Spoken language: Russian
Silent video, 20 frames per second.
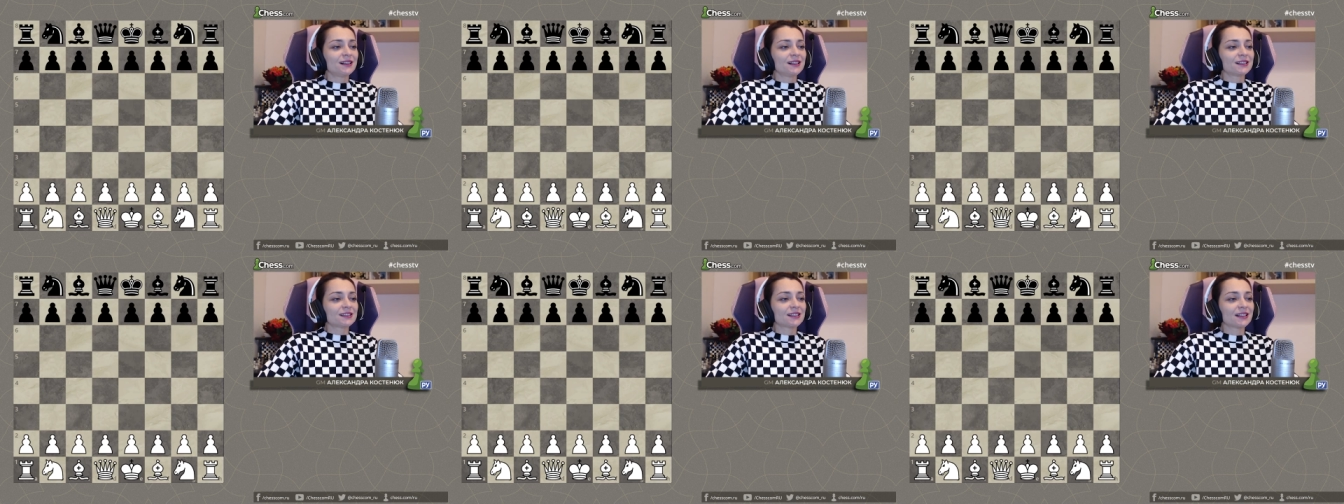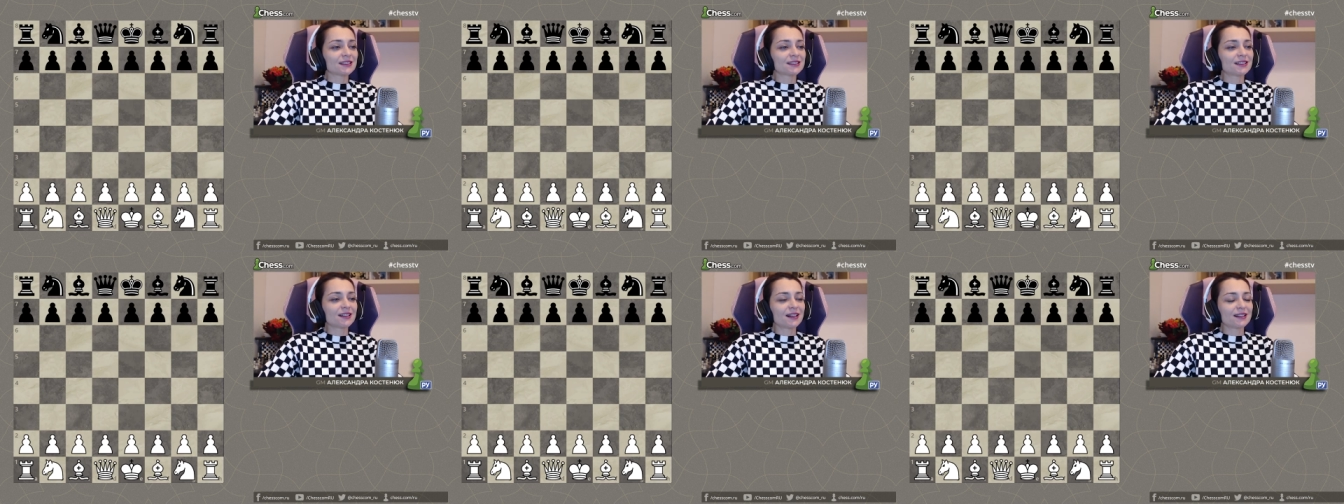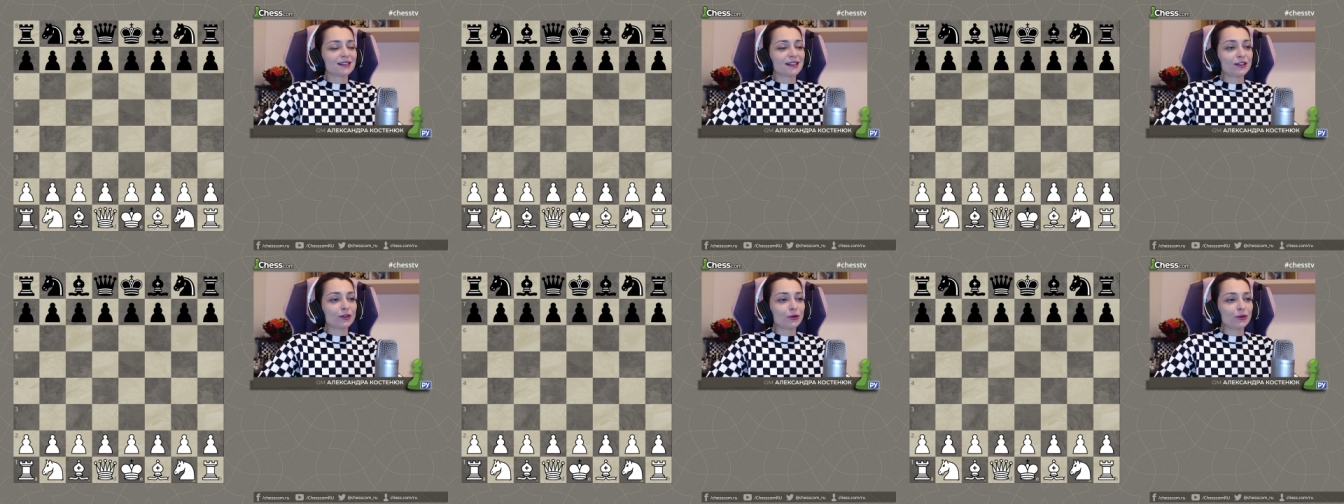создал
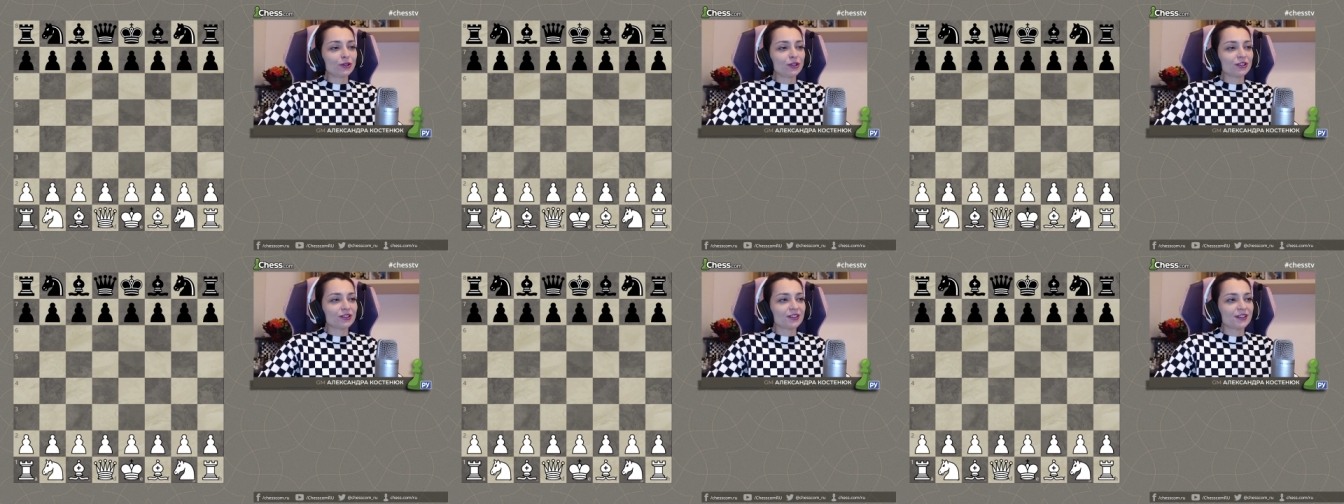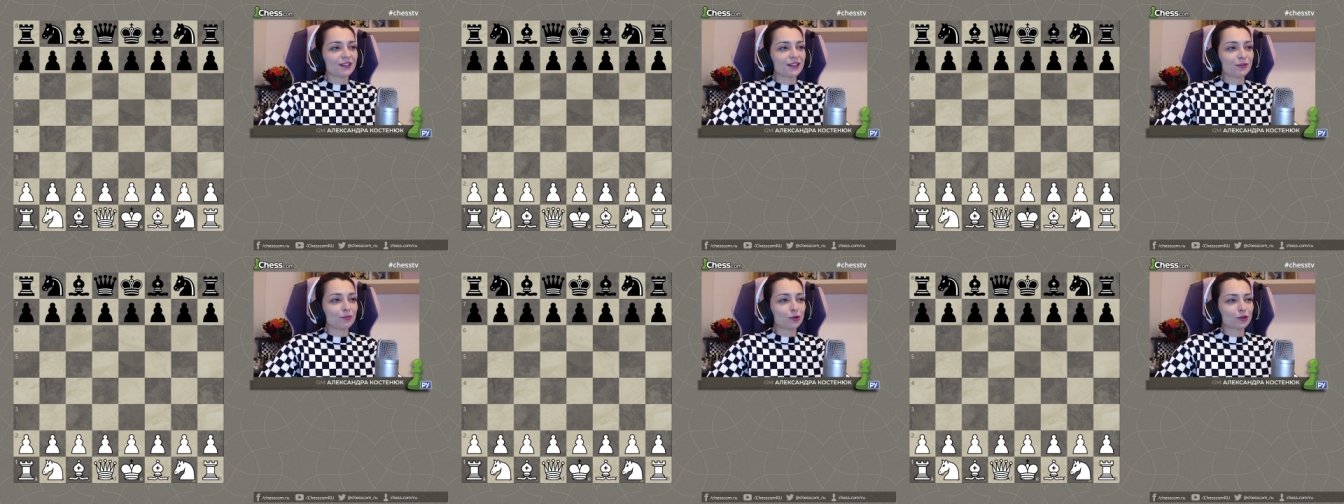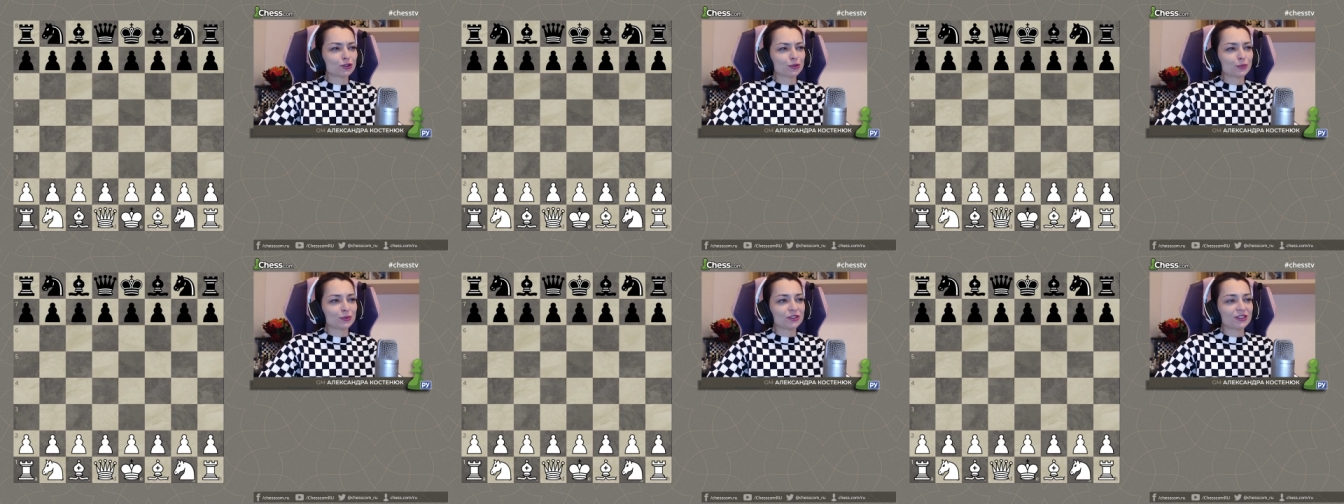Алехин, и,
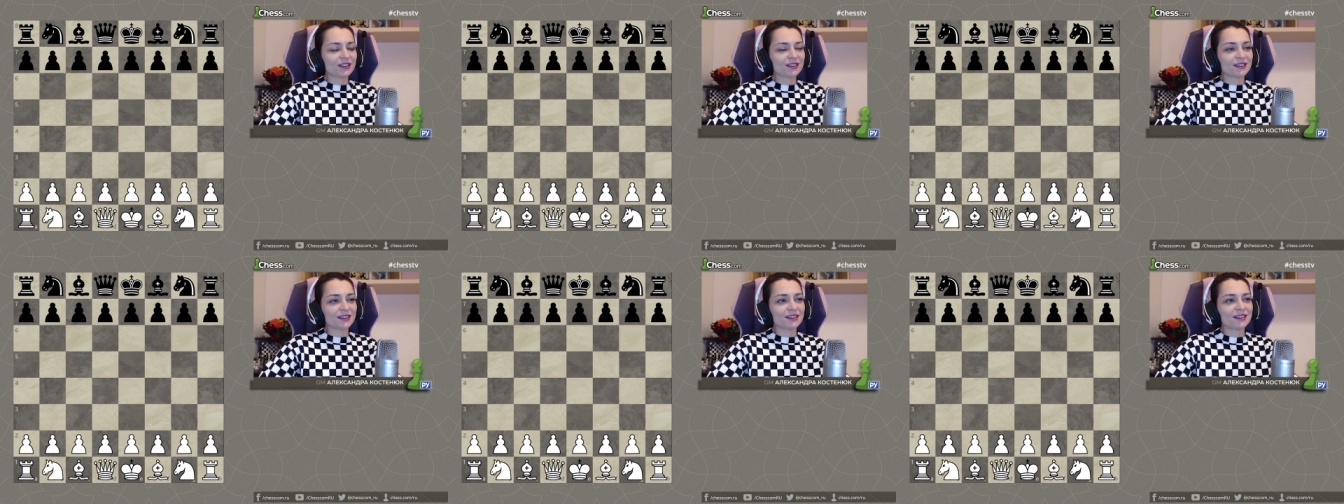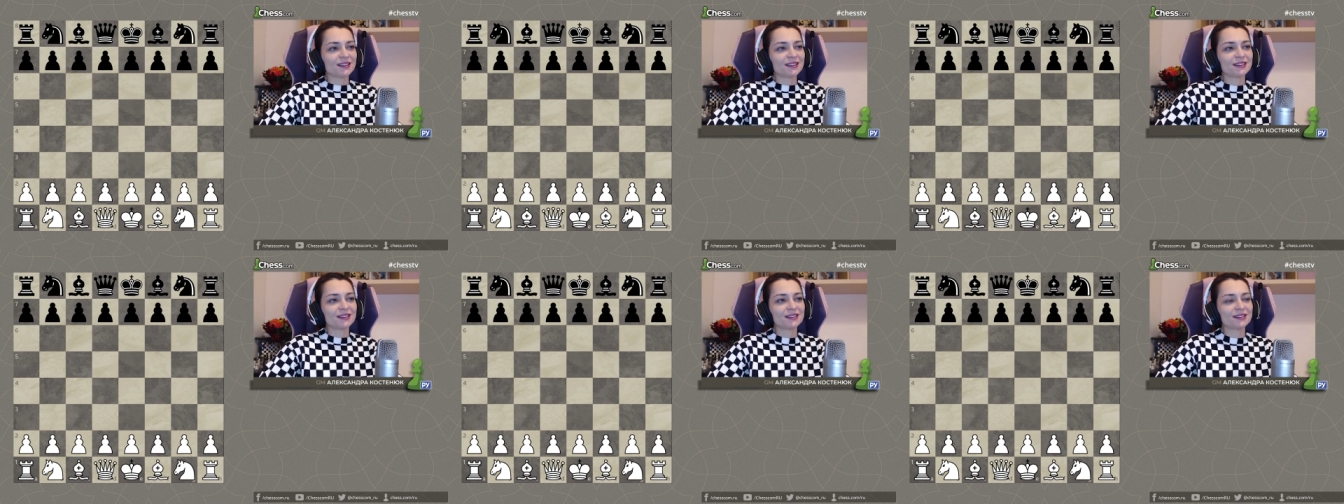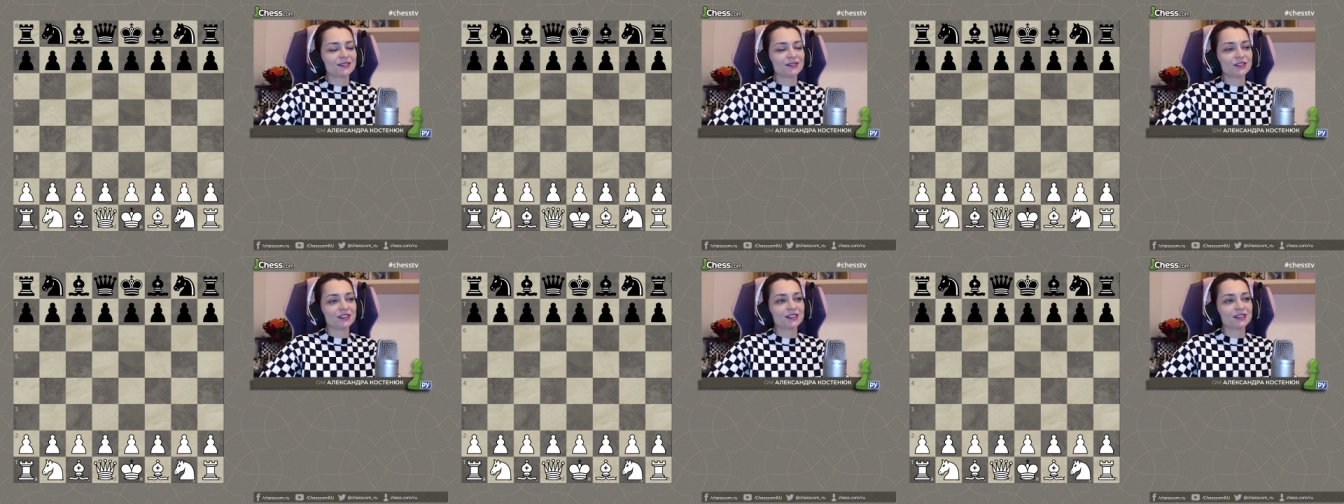может быть, эта
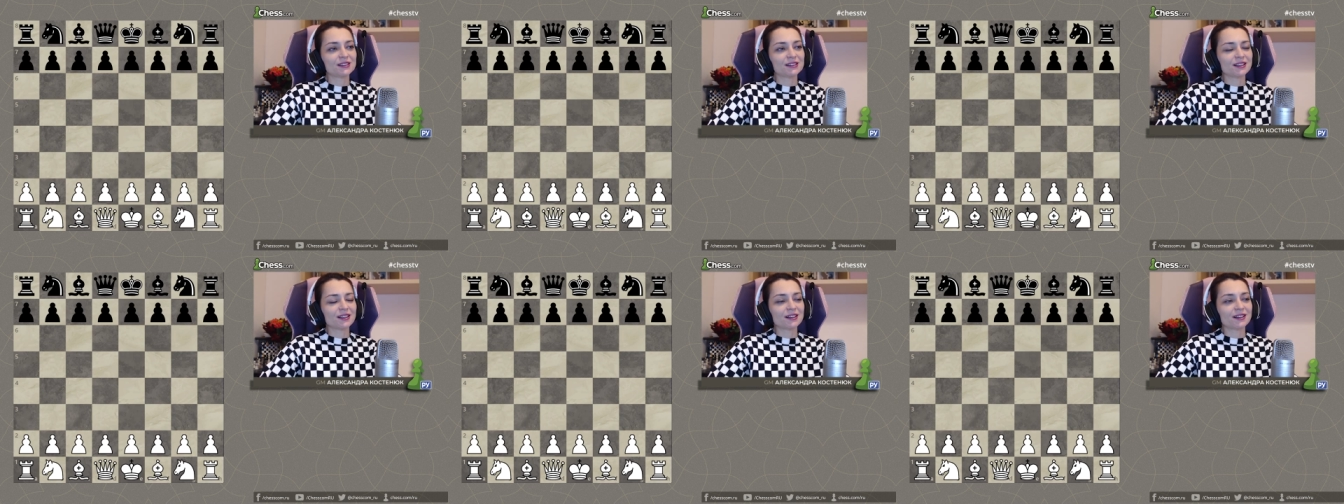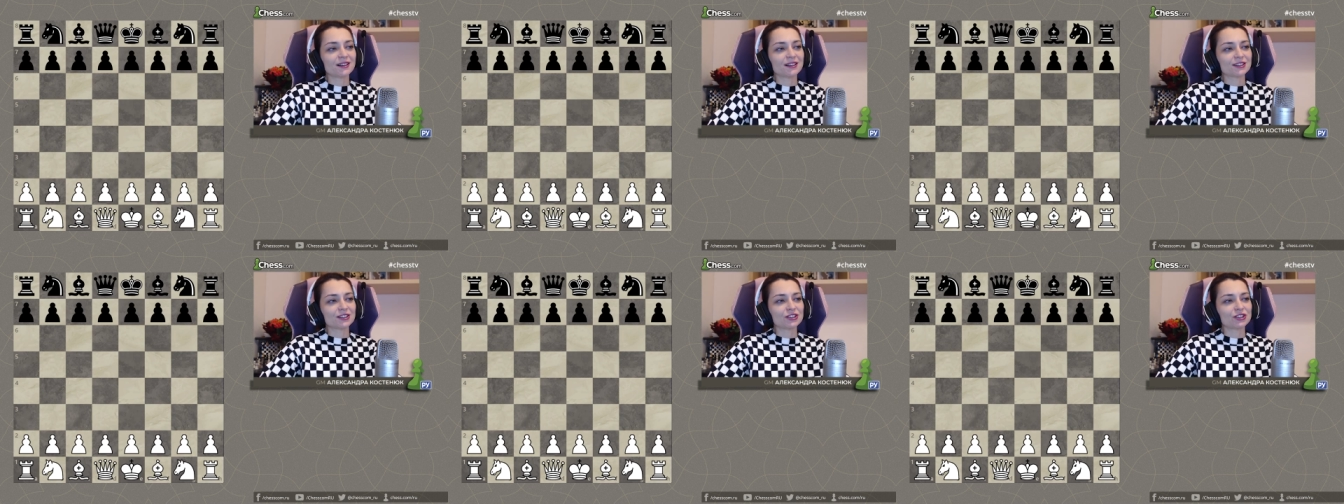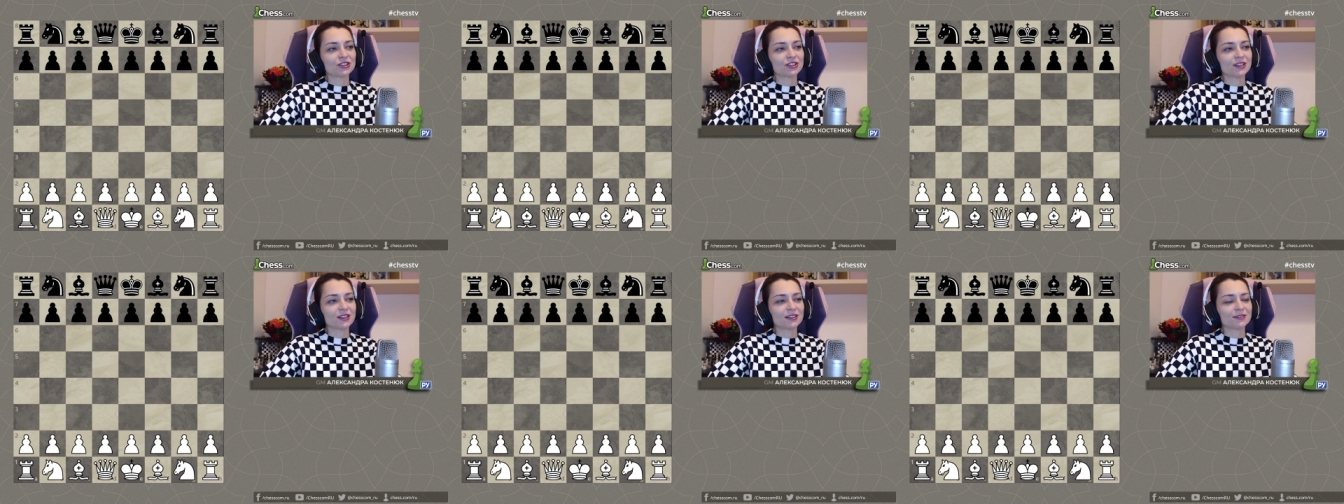визитная
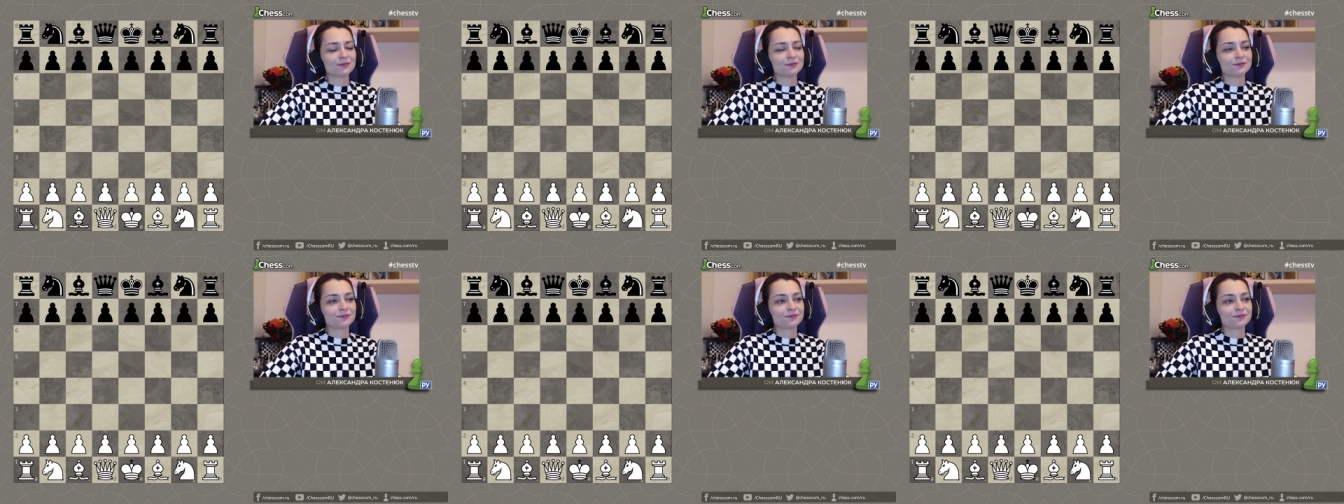карточка